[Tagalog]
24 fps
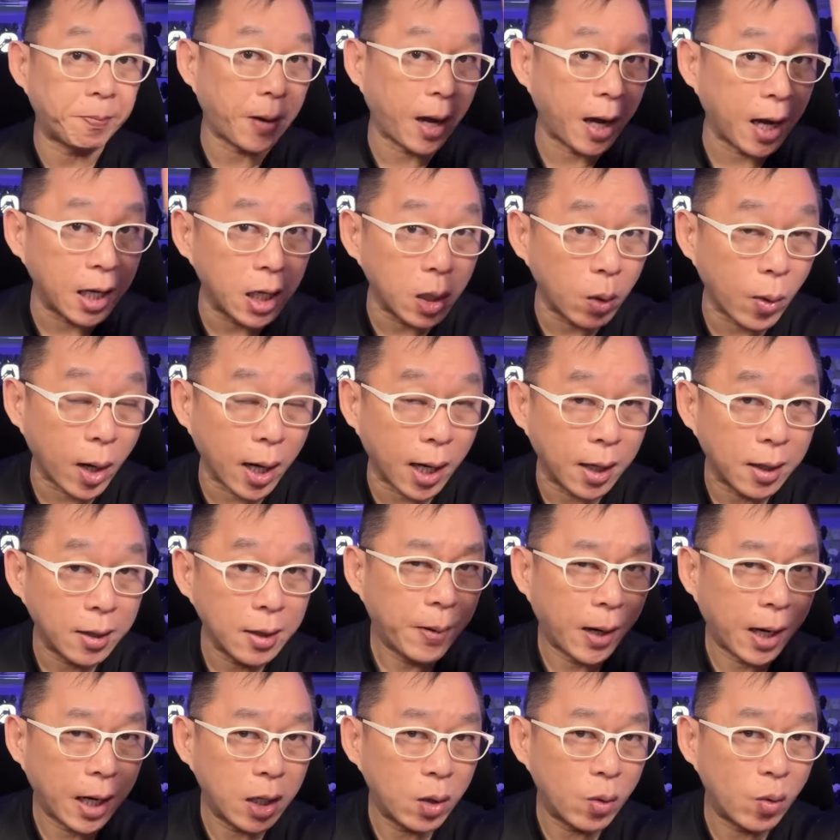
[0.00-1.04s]
Pangalawa,
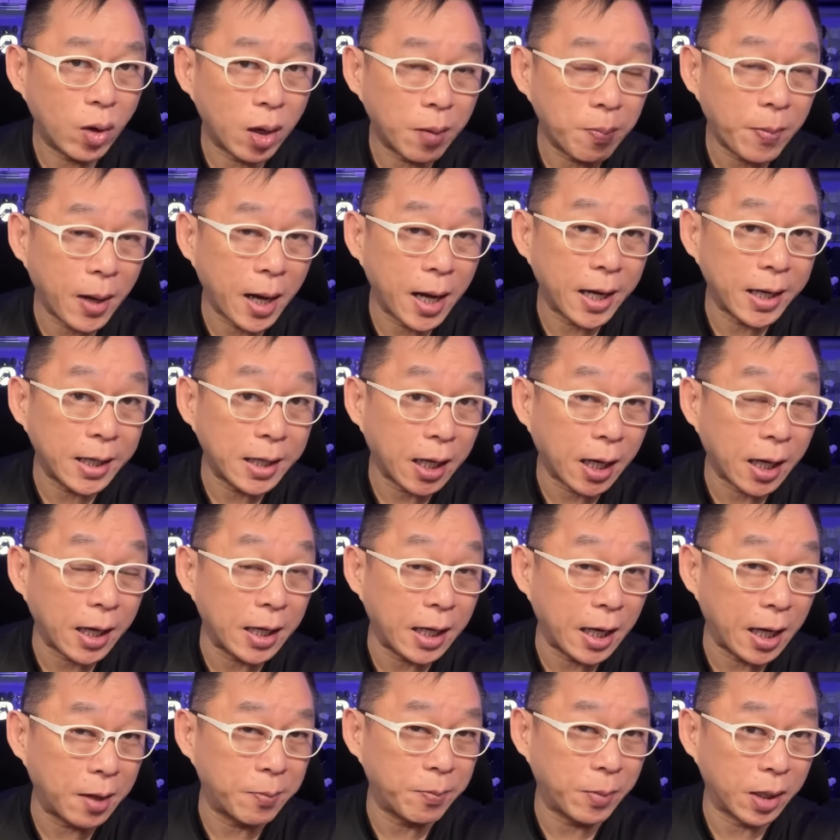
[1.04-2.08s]
pangalawang bahay na
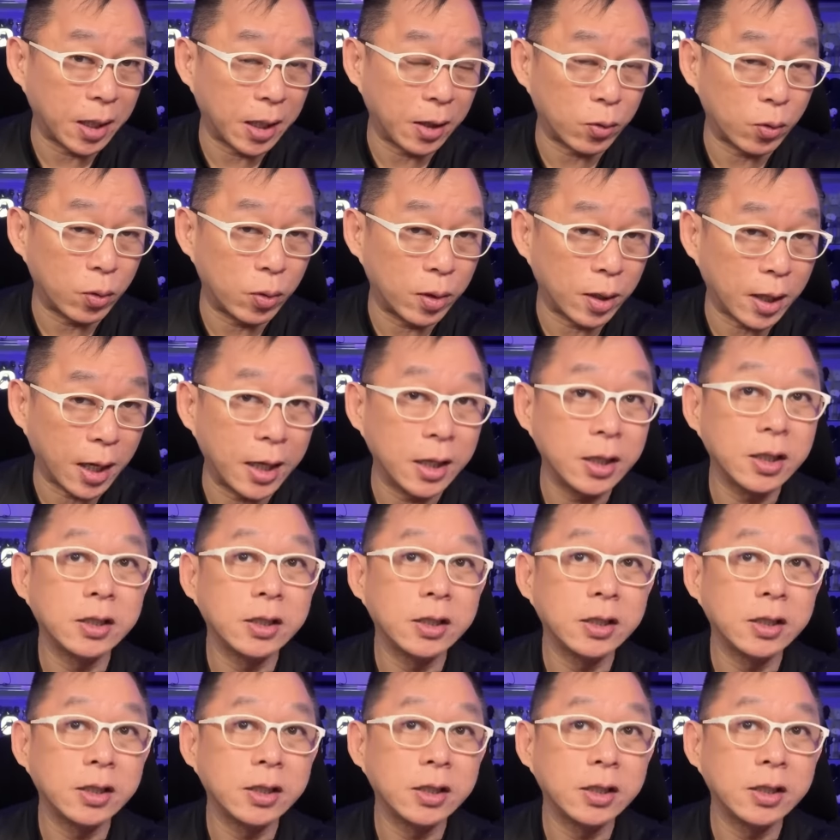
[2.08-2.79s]
kailangan magkaroon ka,